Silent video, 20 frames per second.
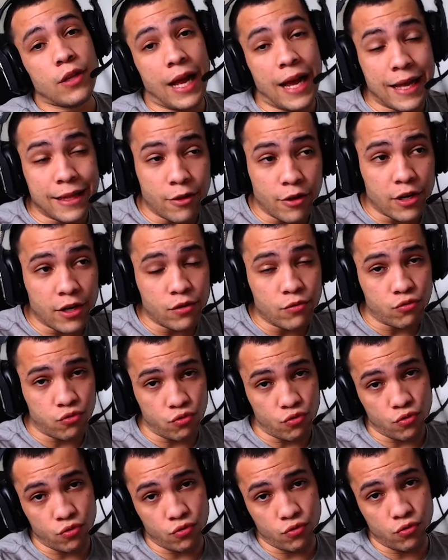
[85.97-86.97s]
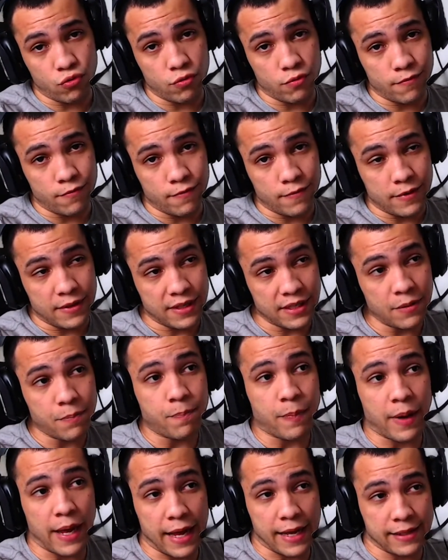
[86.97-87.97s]
A lore do jogo se
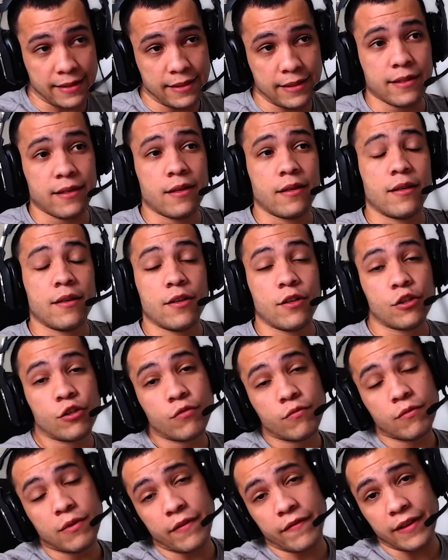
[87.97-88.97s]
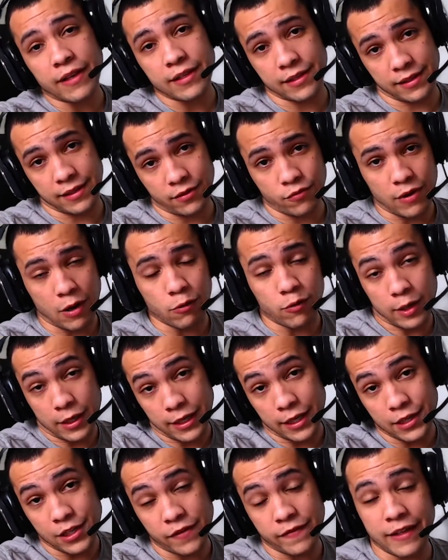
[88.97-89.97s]
passa numa versão
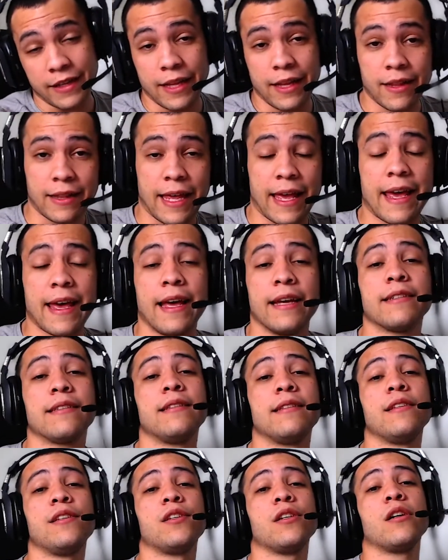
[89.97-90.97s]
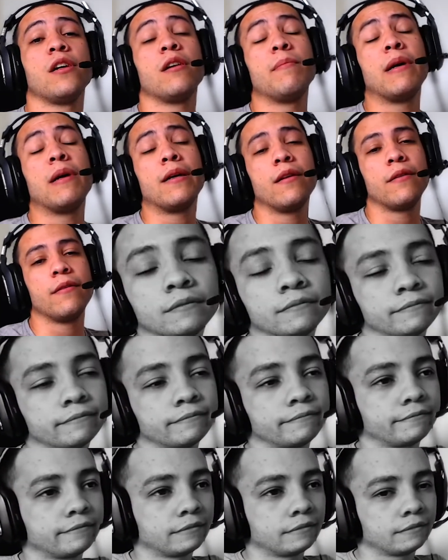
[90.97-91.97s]
alternativa da Terra que se chama
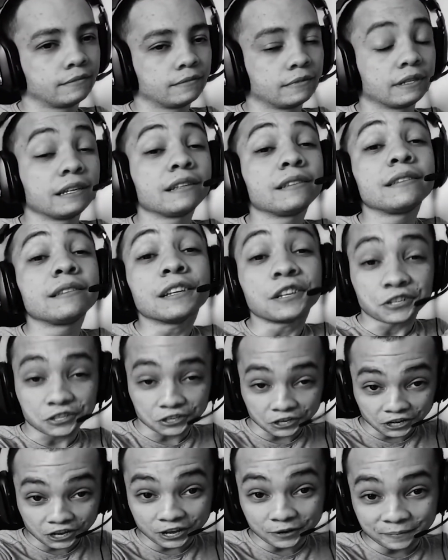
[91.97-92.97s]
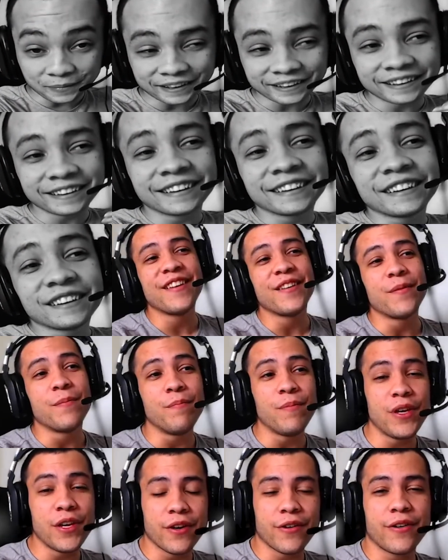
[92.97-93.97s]
que se chama
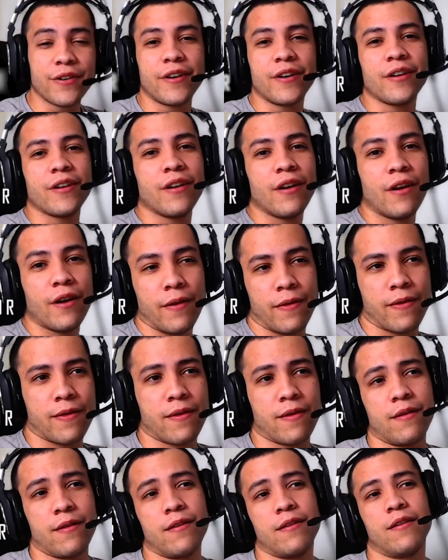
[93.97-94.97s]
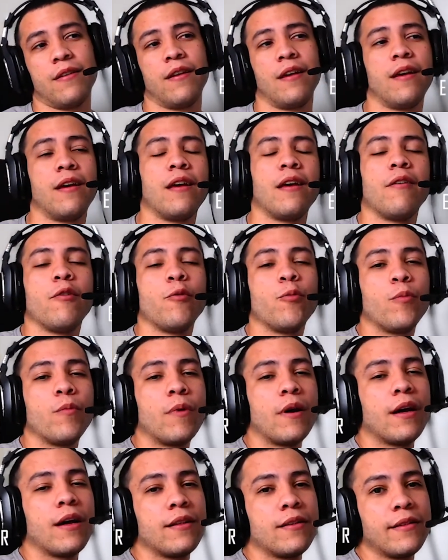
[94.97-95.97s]
Mirror Earth, né?
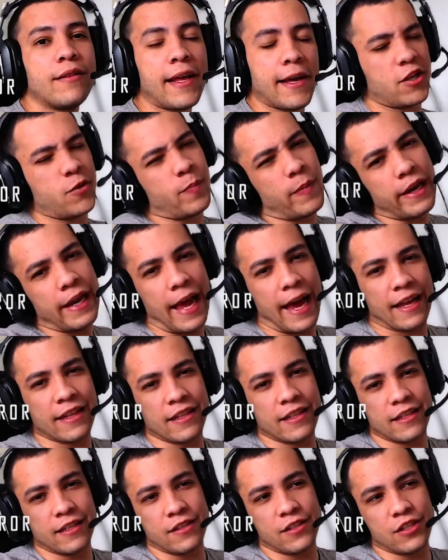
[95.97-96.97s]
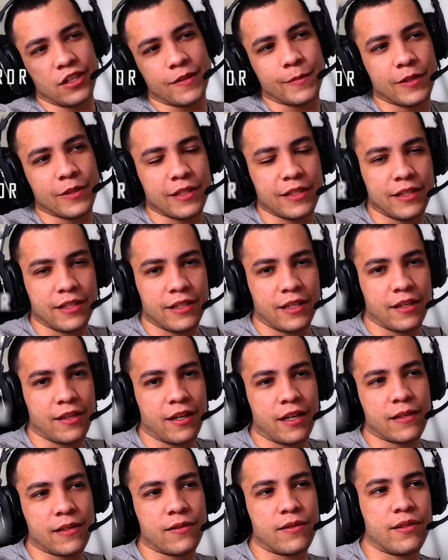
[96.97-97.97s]
Uma terra espelhada, digamos assim, a
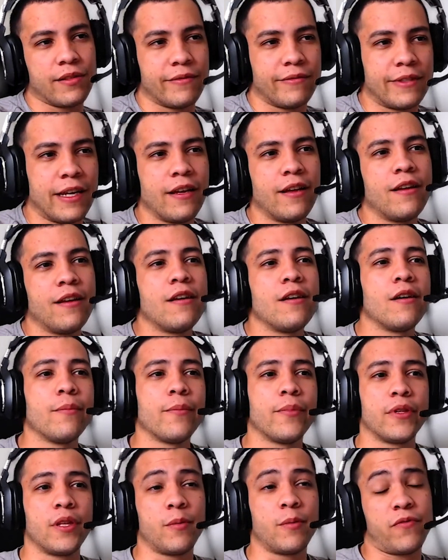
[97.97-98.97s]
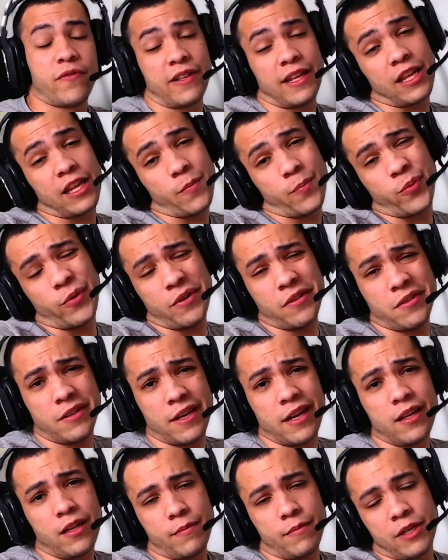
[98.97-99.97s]
tradução, né? Podemos falar depois
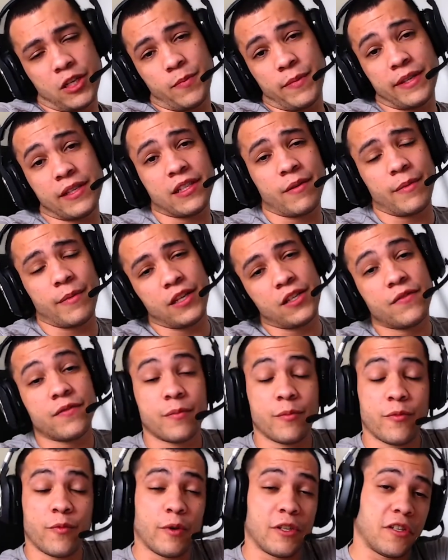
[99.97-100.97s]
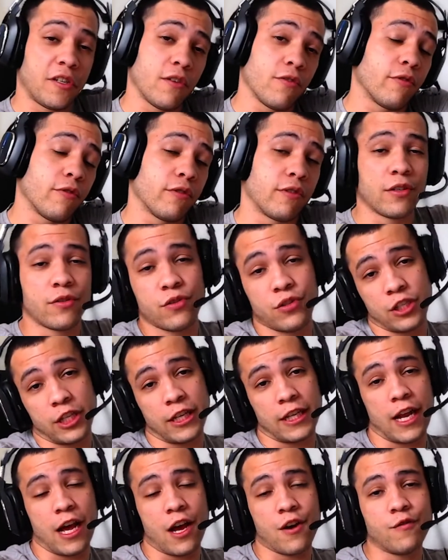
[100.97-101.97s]
dela, mas basicamente vamos mostrar o contexto
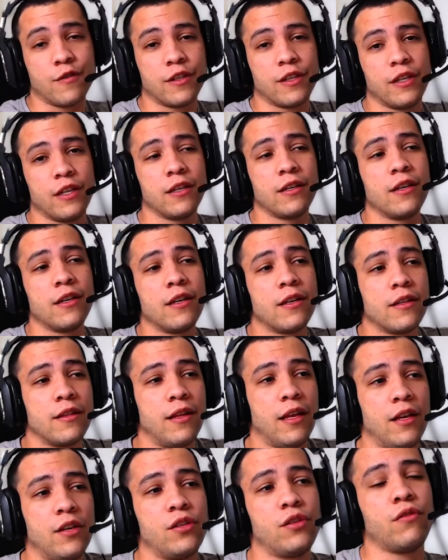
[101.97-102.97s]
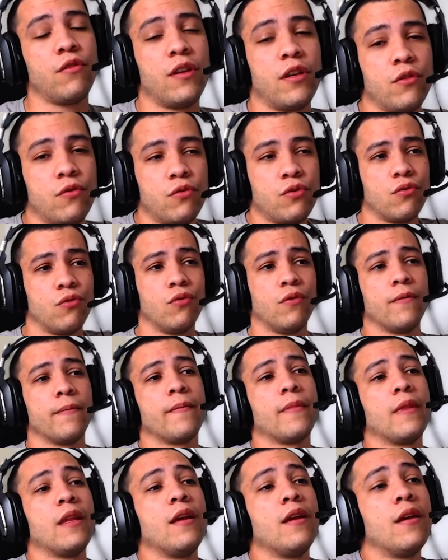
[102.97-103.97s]
geral aqui da história do jogo.
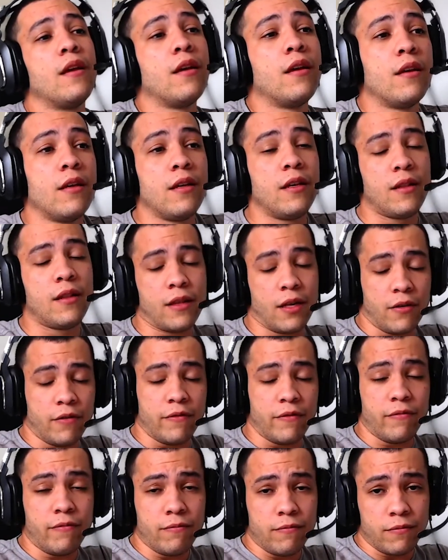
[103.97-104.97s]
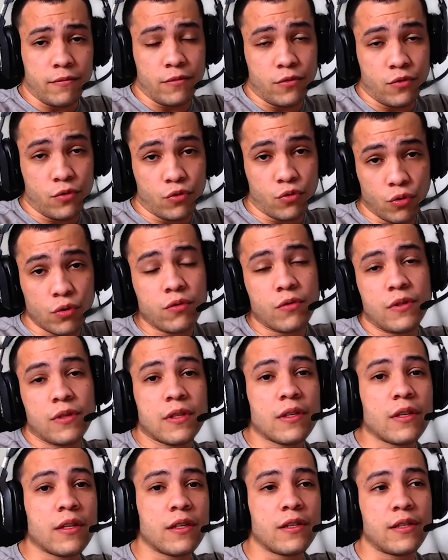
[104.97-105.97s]
Então, tudo
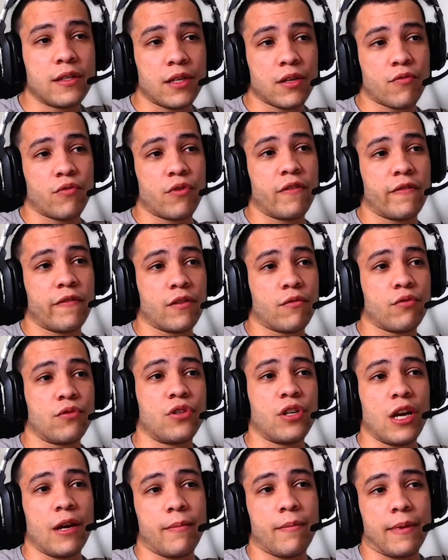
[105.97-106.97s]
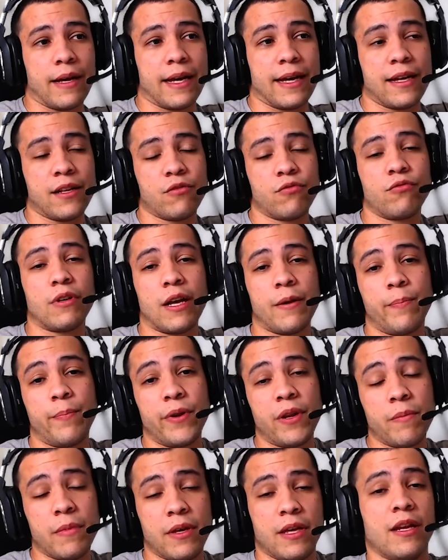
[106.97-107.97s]
se inicia com um evento chamado A
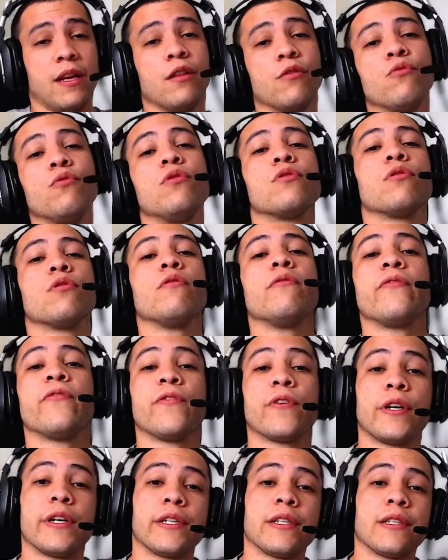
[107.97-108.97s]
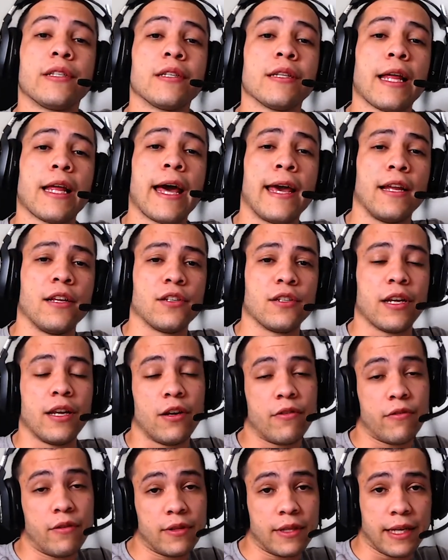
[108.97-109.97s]
Primeira Luz ou First Light, que
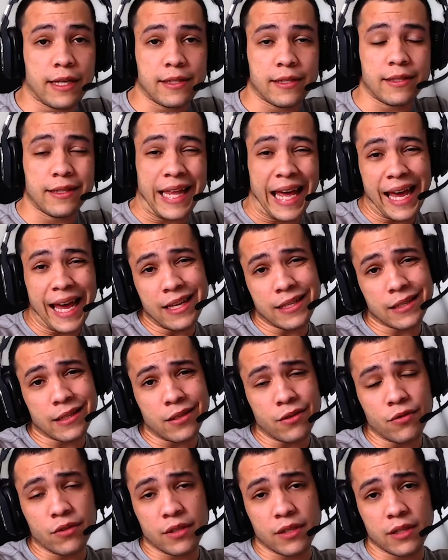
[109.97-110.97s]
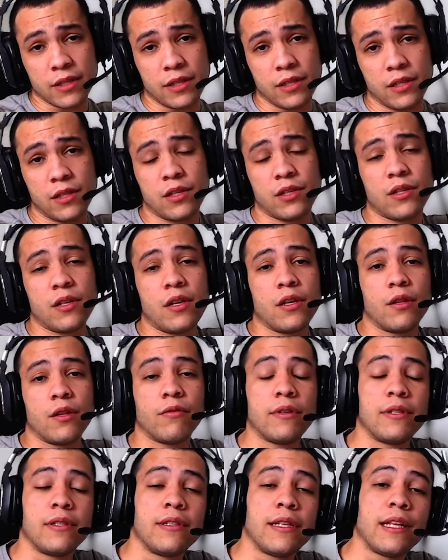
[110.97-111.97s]
ele acontece 10 anos antes
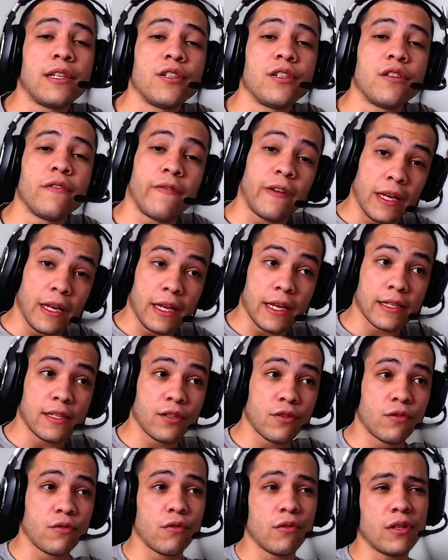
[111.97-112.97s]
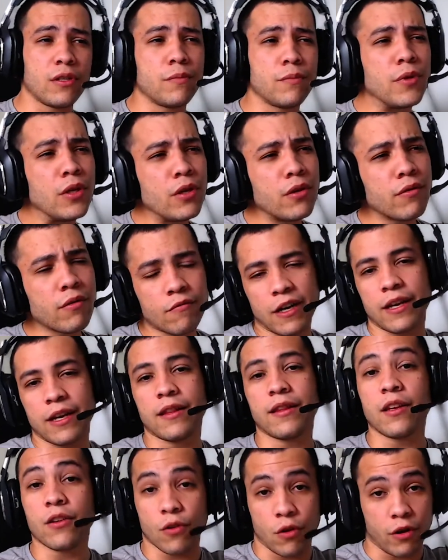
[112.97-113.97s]
do incidente de Veneza de
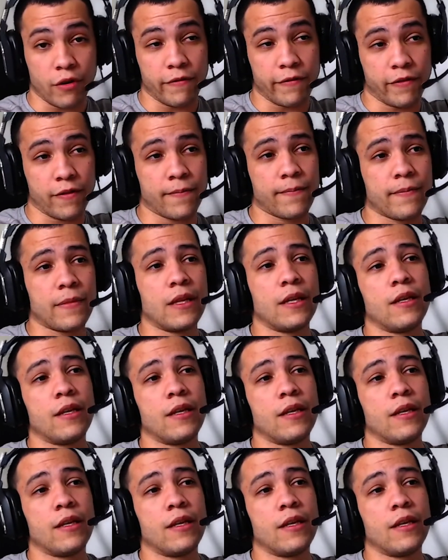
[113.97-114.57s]
2049.